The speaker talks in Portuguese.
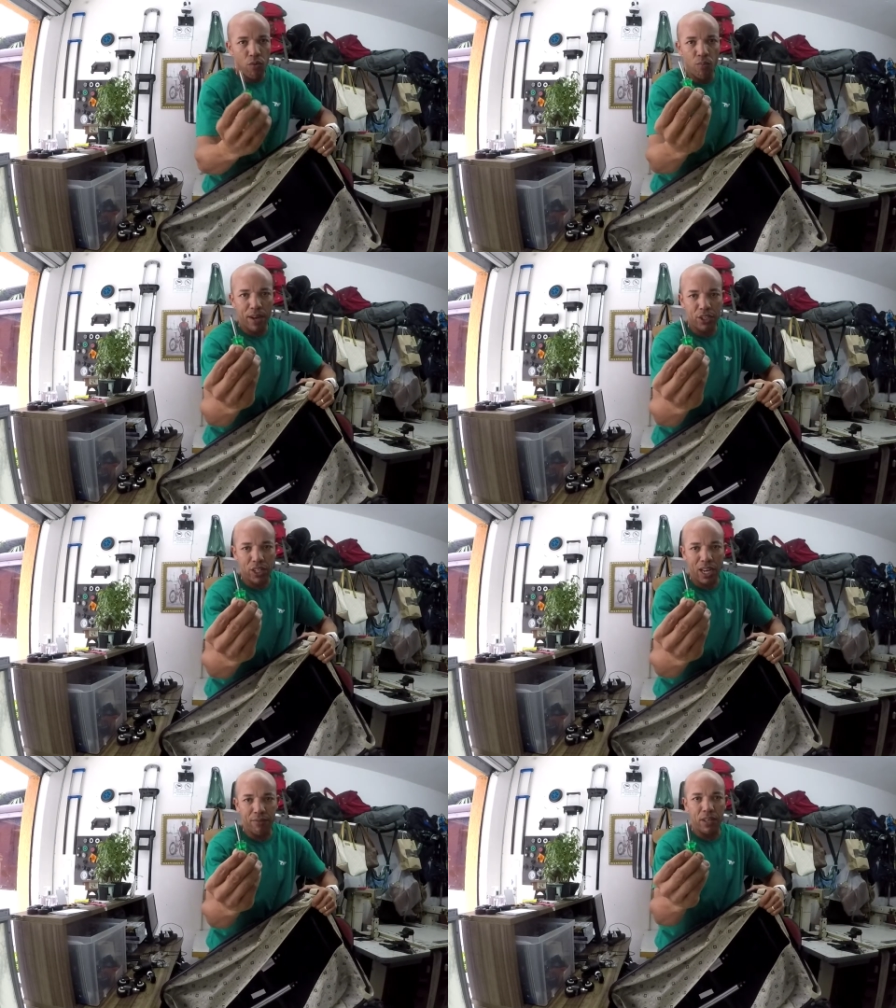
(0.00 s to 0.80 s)
uma
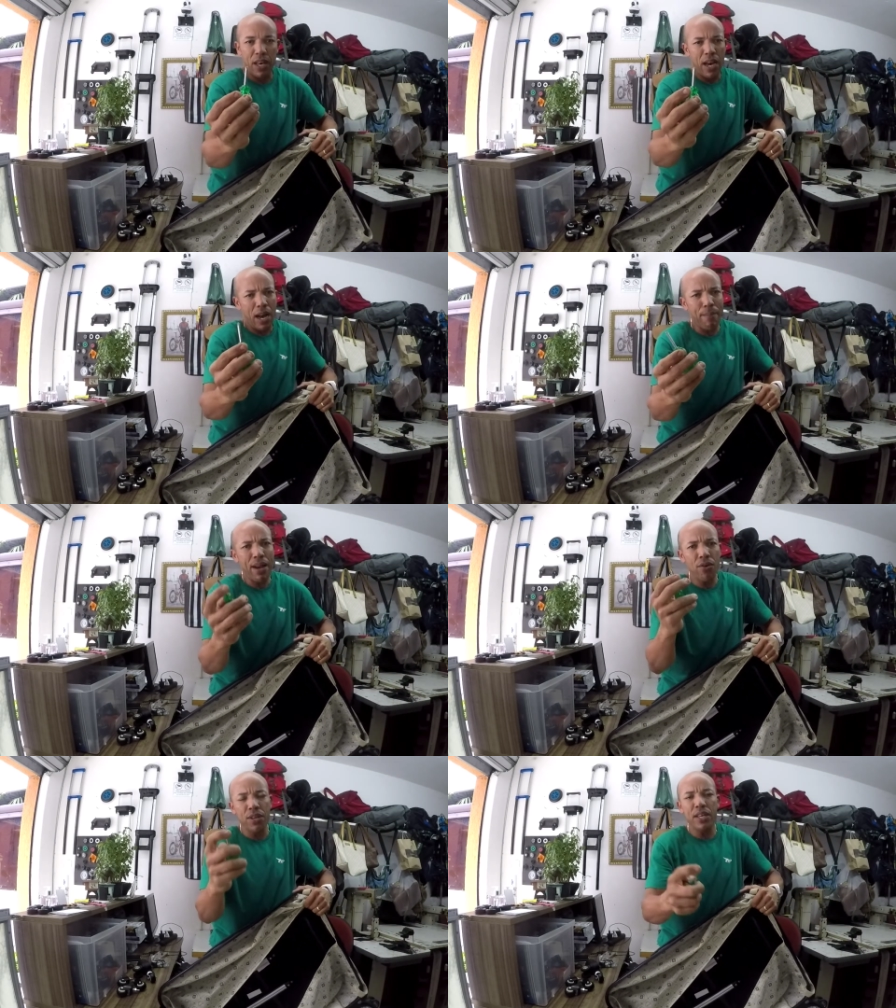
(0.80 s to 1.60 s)
chave. A
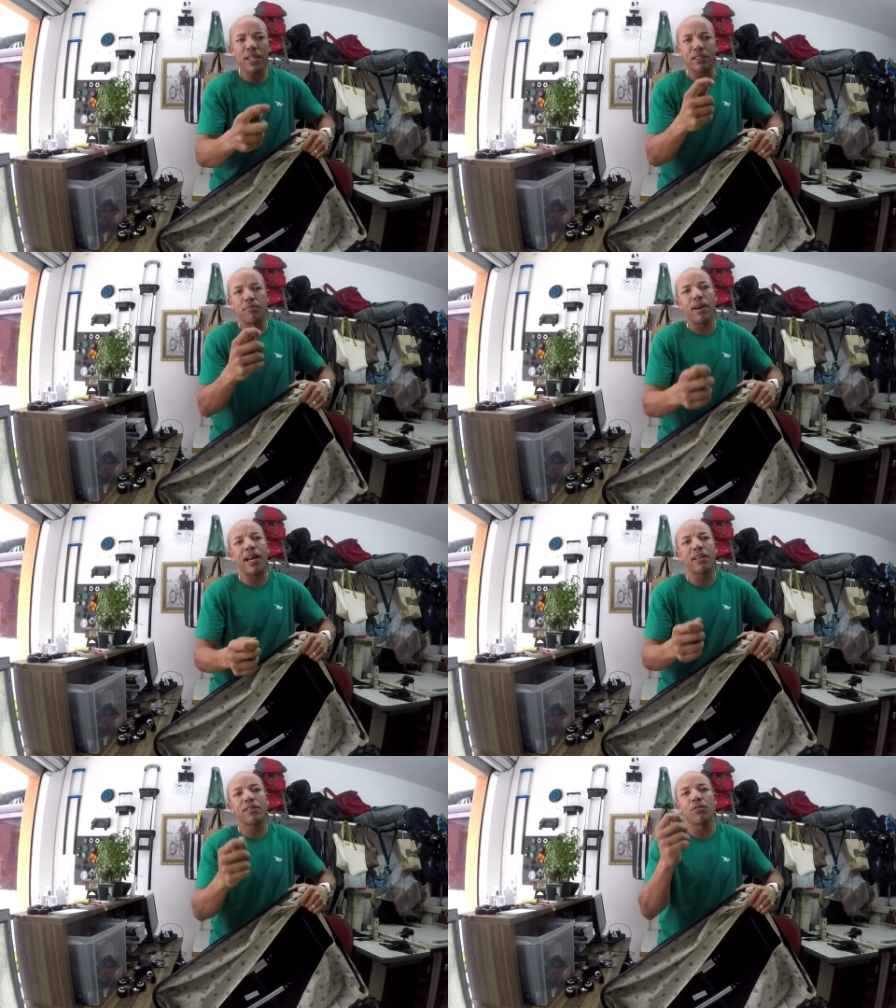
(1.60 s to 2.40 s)
maioria das
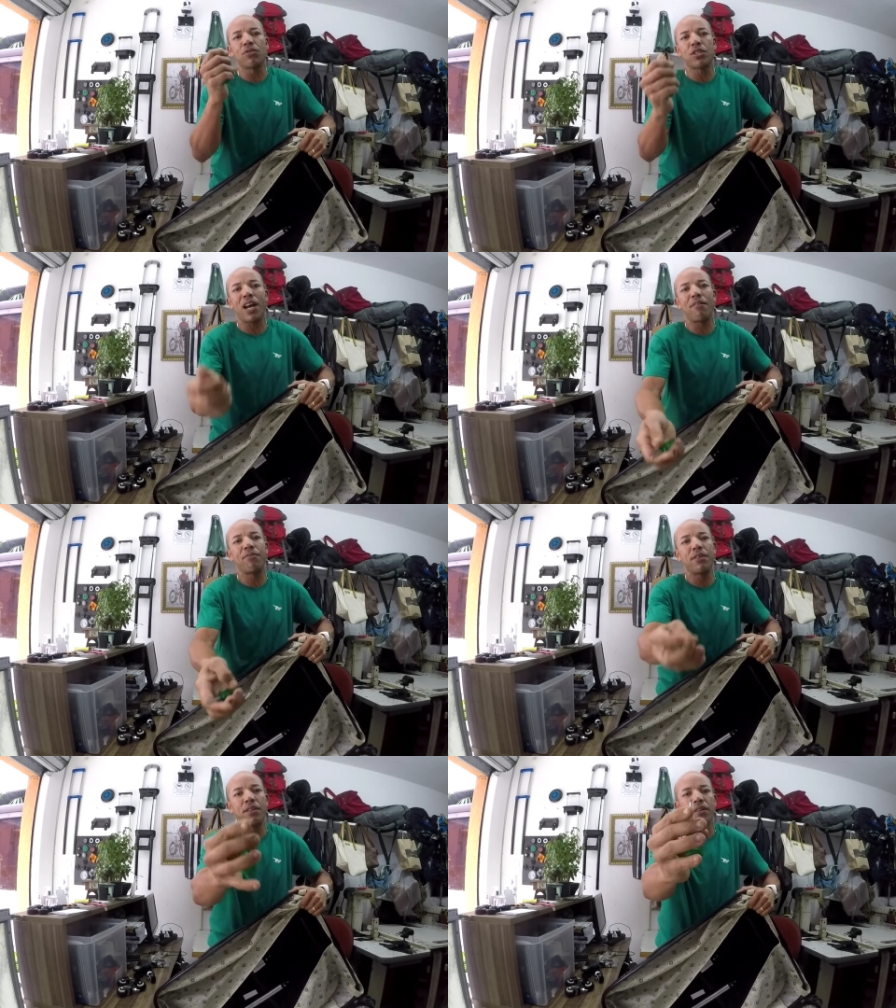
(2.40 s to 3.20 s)
malas são
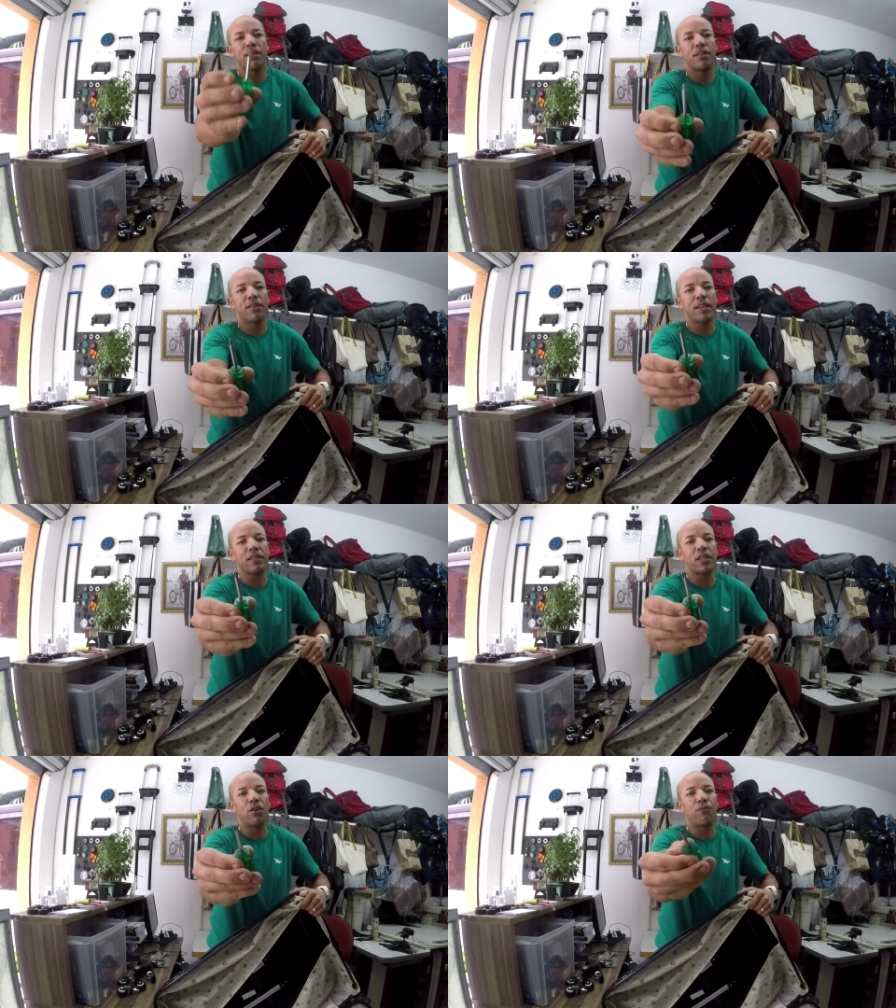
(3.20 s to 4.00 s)
chave dessa
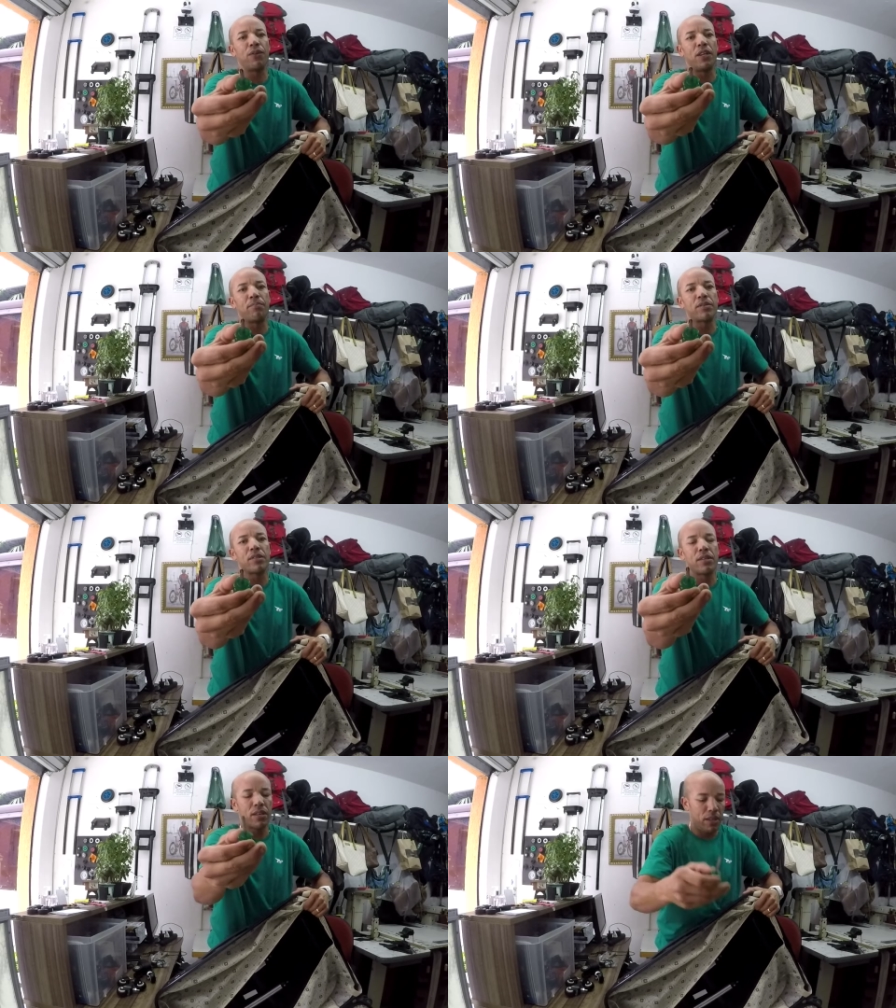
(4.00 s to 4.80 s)
aqui, ó, Philips
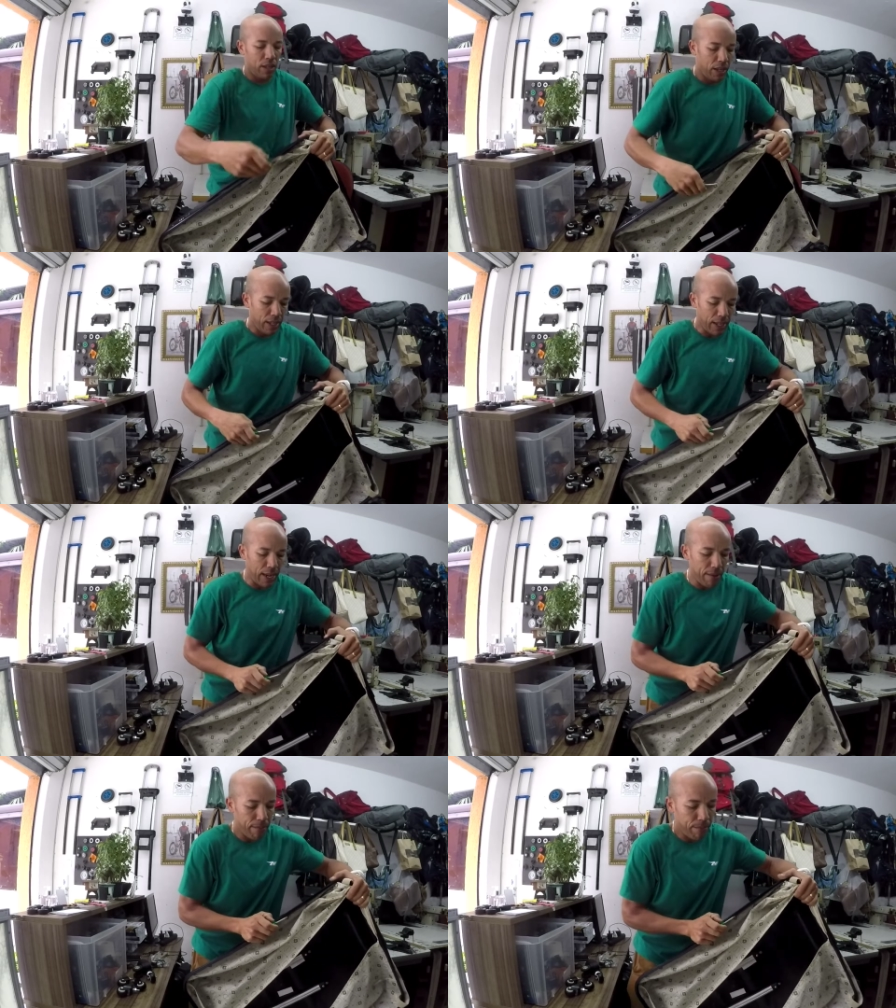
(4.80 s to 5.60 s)
tá?